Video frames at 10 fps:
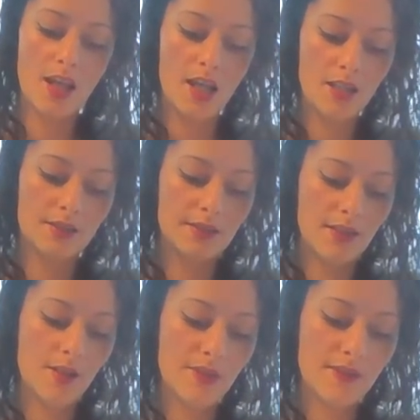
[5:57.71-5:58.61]
Allez,
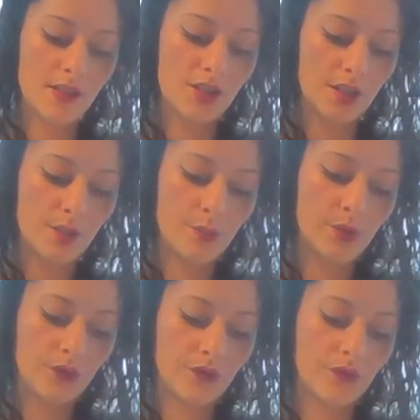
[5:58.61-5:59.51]
un message
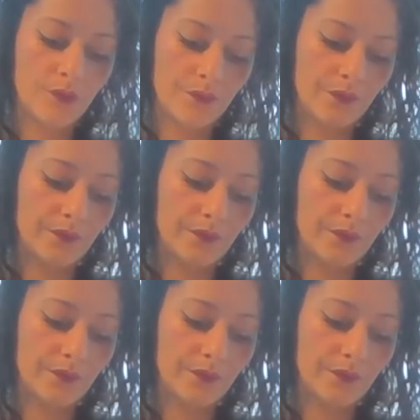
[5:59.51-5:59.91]
important